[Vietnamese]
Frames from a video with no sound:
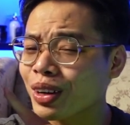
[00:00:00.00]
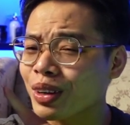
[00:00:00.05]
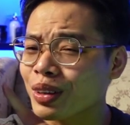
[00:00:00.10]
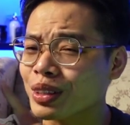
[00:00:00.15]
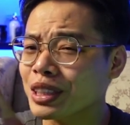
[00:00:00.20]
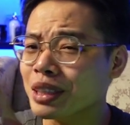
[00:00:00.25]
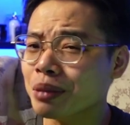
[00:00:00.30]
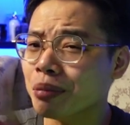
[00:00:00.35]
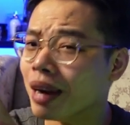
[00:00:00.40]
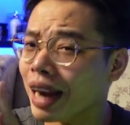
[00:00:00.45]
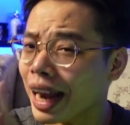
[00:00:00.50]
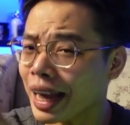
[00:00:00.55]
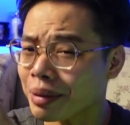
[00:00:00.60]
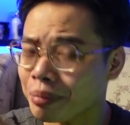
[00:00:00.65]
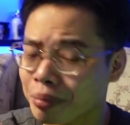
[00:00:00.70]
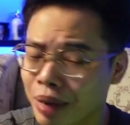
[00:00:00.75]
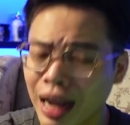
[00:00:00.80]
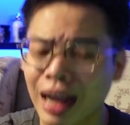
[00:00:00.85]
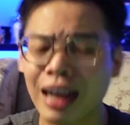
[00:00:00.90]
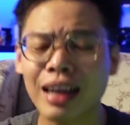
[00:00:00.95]
có chữ
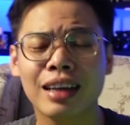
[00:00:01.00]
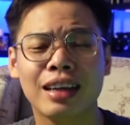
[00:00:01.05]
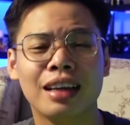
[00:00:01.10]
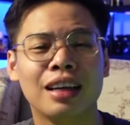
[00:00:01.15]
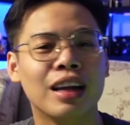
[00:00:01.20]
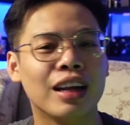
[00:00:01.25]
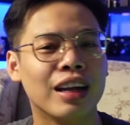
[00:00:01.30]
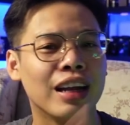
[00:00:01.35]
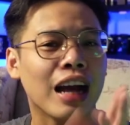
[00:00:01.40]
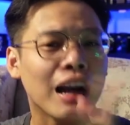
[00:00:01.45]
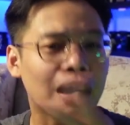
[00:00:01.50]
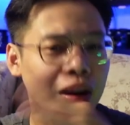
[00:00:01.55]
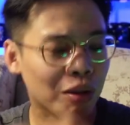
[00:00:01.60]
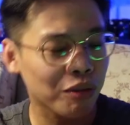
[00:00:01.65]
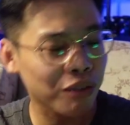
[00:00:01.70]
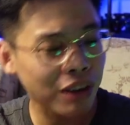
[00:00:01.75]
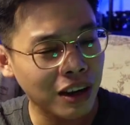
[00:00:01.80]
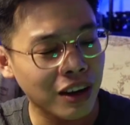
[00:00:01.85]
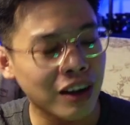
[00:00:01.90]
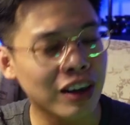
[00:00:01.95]
black mà nên là nó
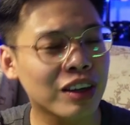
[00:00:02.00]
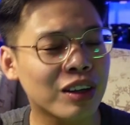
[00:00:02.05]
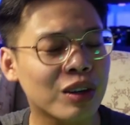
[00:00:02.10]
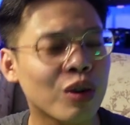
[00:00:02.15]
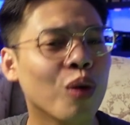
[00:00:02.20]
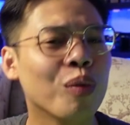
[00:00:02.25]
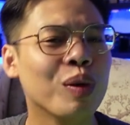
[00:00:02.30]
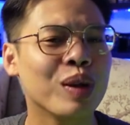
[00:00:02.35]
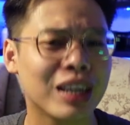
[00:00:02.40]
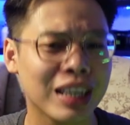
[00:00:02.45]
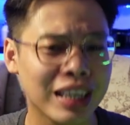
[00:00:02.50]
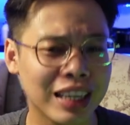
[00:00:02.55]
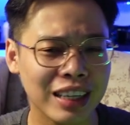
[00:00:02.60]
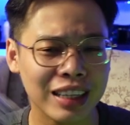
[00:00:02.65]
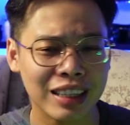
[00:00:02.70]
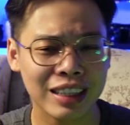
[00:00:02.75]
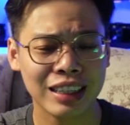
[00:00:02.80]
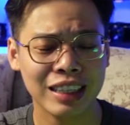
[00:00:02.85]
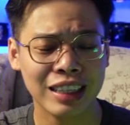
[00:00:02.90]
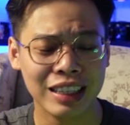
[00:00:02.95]
phải hơi tối một tí
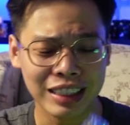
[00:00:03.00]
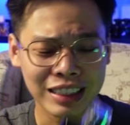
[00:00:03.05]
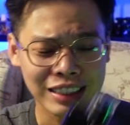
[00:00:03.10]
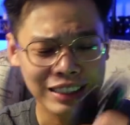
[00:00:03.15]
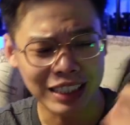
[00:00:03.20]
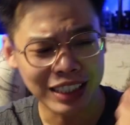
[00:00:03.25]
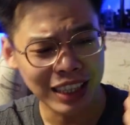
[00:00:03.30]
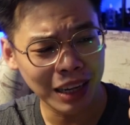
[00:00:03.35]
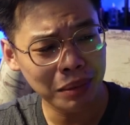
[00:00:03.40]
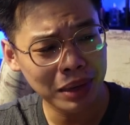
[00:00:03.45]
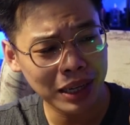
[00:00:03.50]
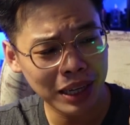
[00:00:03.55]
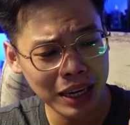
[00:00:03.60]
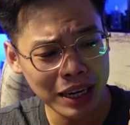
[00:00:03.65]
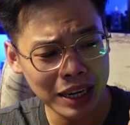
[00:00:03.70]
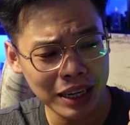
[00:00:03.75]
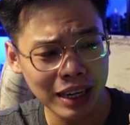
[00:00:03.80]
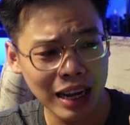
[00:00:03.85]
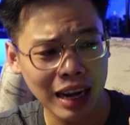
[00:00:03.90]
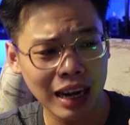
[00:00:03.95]
trên tay mình đây
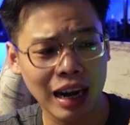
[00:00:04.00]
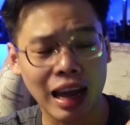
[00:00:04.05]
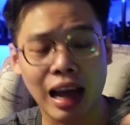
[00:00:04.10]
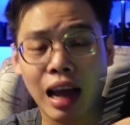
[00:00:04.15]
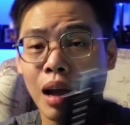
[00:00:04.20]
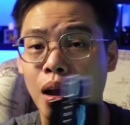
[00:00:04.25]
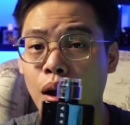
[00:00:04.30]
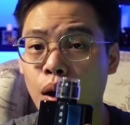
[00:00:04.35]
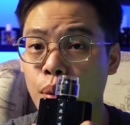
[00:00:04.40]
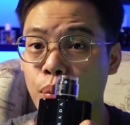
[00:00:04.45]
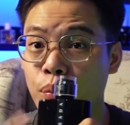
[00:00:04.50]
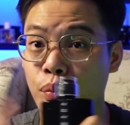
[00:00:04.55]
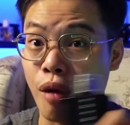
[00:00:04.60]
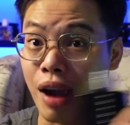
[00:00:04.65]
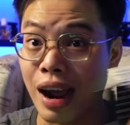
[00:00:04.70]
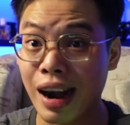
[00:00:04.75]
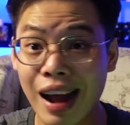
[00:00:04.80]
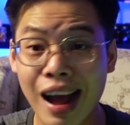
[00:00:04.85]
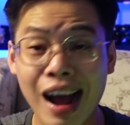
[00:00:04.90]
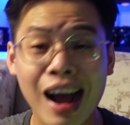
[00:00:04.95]
đang là
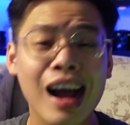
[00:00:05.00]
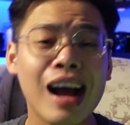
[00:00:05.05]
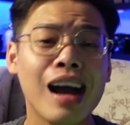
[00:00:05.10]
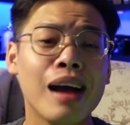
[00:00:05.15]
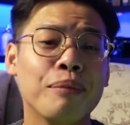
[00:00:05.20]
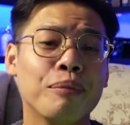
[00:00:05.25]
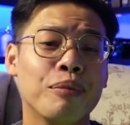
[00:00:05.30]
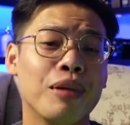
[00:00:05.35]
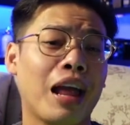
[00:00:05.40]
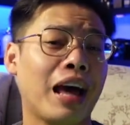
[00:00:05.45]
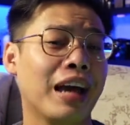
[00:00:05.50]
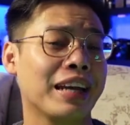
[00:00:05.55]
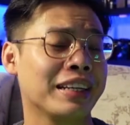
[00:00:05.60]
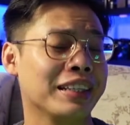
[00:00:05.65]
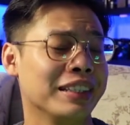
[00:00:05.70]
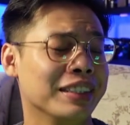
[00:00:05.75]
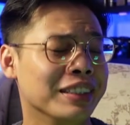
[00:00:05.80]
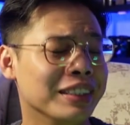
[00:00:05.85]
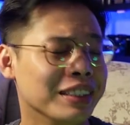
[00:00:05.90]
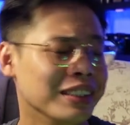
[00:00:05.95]
Prada Black
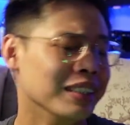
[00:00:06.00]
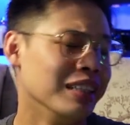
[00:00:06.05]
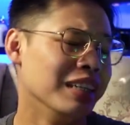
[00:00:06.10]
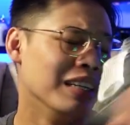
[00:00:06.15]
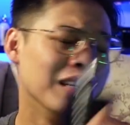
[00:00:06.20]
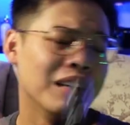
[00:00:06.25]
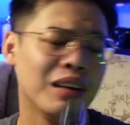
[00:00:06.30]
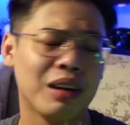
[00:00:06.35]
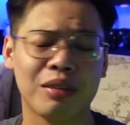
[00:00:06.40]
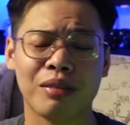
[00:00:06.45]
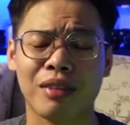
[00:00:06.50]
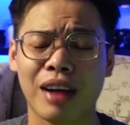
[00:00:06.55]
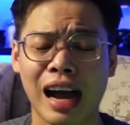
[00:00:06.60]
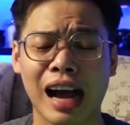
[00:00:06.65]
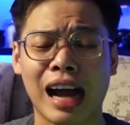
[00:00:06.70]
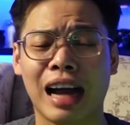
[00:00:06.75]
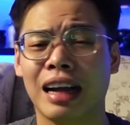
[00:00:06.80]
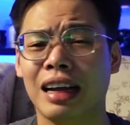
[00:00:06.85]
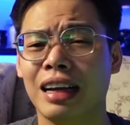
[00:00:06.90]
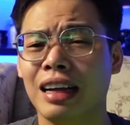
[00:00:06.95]

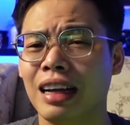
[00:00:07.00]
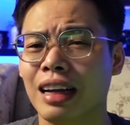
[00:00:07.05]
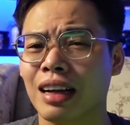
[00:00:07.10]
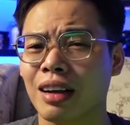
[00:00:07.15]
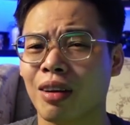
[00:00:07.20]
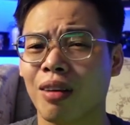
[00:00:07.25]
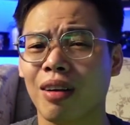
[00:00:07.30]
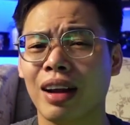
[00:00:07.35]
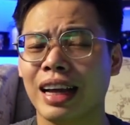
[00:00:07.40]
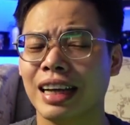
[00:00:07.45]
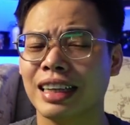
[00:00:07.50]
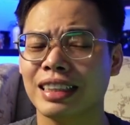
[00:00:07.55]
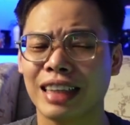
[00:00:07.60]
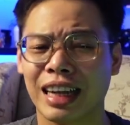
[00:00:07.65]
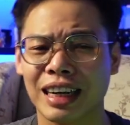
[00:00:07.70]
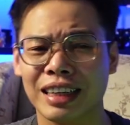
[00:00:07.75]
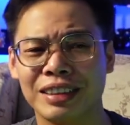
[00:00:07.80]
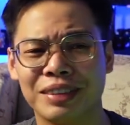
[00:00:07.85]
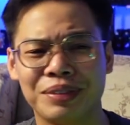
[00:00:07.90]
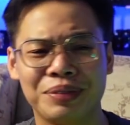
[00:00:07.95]
và có lẽ
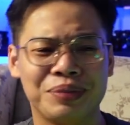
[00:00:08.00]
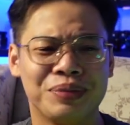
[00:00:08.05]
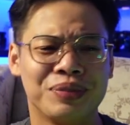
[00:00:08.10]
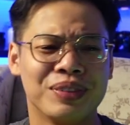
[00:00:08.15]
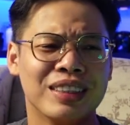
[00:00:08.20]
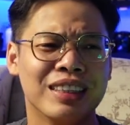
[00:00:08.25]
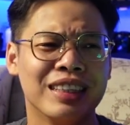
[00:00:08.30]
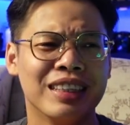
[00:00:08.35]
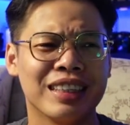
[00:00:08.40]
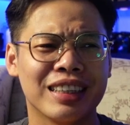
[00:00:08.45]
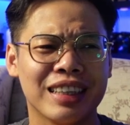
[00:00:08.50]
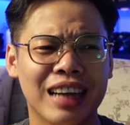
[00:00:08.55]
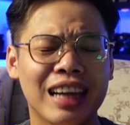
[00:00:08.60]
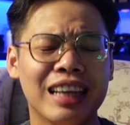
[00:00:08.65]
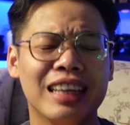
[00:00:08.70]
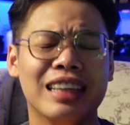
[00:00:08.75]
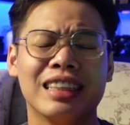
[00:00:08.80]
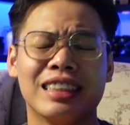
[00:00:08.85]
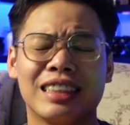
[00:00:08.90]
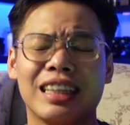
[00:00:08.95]
rằng
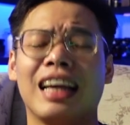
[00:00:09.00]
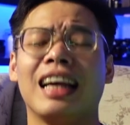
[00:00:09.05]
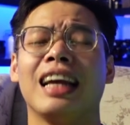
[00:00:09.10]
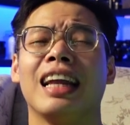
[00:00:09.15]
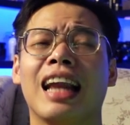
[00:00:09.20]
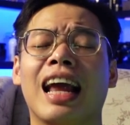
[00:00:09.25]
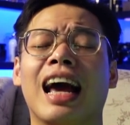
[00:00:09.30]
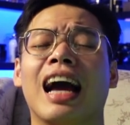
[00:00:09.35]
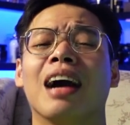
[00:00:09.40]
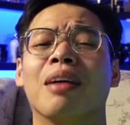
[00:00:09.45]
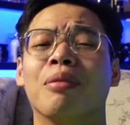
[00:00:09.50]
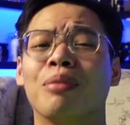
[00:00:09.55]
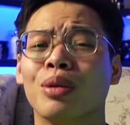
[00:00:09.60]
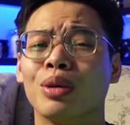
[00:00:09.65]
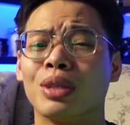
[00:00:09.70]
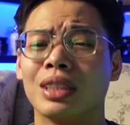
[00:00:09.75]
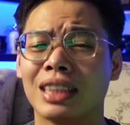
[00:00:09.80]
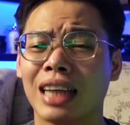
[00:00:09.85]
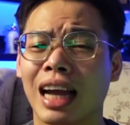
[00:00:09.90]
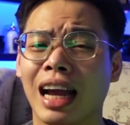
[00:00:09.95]
đây sẽ là
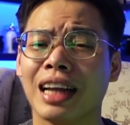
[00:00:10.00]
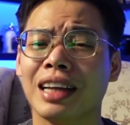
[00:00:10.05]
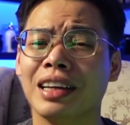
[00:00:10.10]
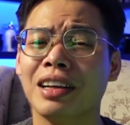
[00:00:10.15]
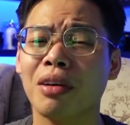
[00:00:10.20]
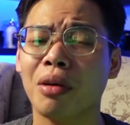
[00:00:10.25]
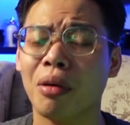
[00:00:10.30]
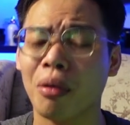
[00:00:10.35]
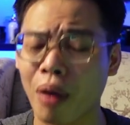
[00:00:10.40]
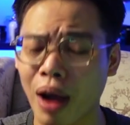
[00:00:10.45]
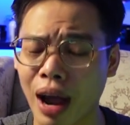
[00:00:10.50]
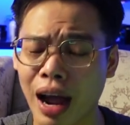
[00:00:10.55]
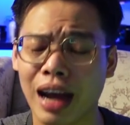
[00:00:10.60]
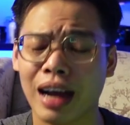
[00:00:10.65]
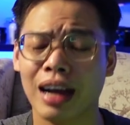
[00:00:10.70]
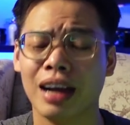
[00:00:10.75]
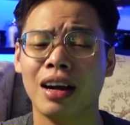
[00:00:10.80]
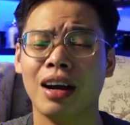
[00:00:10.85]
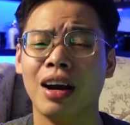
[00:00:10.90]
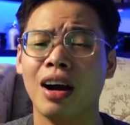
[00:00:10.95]
một chai nước hoa
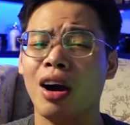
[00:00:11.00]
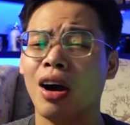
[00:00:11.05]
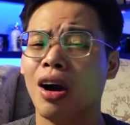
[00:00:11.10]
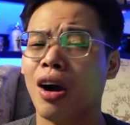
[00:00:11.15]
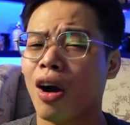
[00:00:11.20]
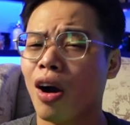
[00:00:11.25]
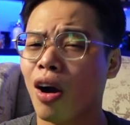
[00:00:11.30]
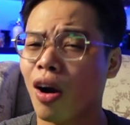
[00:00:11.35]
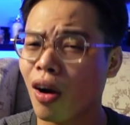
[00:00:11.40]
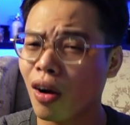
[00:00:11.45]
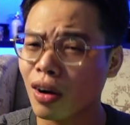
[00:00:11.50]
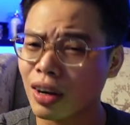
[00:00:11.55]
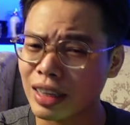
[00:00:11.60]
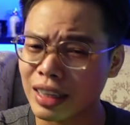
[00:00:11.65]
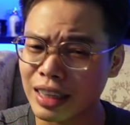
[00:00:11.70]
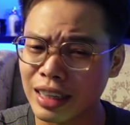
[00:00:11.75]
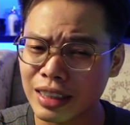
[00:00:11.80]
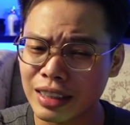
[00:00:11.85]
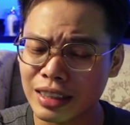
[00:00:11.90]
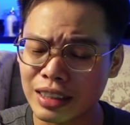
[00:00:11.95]
hot
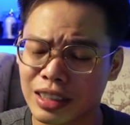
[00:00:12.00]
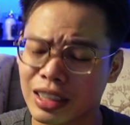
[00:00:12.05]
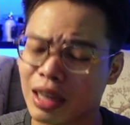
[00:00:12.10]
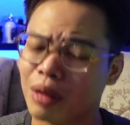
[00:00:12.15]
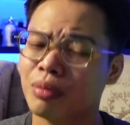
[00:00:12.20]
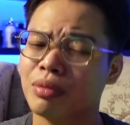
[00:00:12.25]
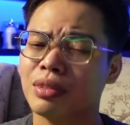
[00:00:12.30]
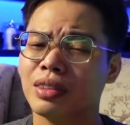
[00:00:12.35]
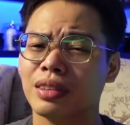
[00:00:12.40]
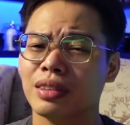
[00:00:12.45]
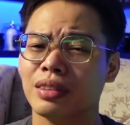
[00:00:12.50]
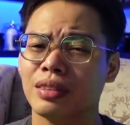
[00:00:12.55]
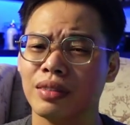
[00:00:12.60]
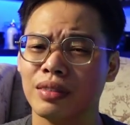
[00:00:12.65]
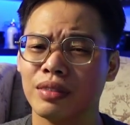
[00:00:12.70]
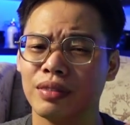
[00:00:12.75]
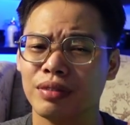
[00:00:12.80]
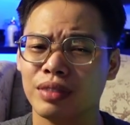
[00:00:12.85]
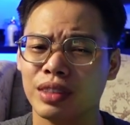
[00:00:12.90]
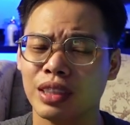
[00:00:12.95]
hit trong
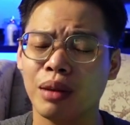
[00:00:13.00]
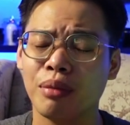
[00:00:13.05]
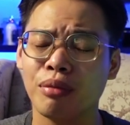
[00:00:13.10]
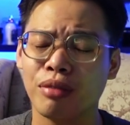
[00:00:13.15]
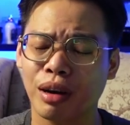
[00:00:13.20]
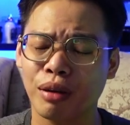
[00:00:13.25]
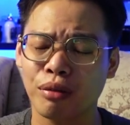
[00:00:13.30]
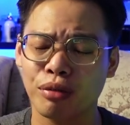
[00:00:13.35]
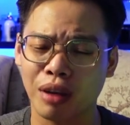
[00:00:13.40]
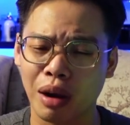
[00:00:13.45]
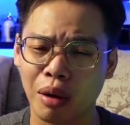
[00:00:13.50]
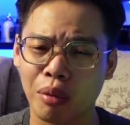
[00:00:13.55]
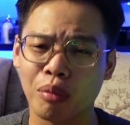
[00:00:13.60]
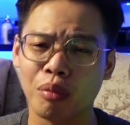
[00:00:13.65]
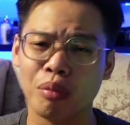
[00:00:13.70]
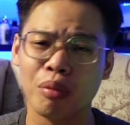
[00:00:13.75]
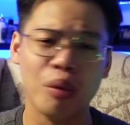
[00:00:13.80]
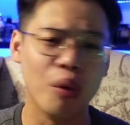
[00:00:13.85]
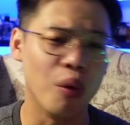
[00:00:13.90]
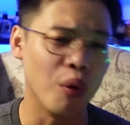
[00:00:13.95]
dân văn phòng
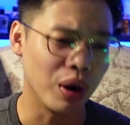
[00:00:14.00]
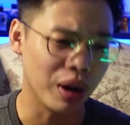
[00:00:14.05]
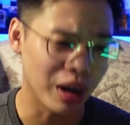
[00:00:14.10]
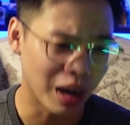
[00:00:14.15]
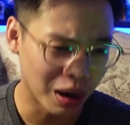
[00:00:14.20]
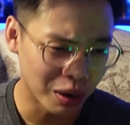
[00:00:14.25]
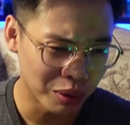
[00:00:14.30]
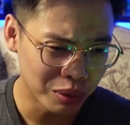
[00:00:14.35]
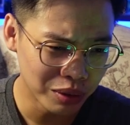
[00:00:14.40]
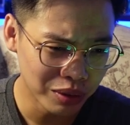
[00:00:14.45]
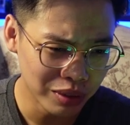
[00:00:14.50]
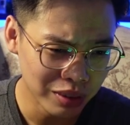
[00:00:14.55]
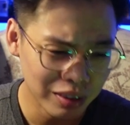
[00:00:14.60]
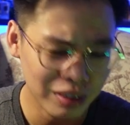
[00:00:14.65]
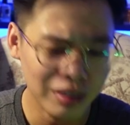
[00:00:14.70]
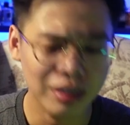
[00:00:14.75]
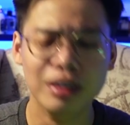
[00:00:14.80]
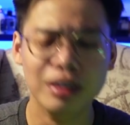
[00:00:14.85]
mùa đông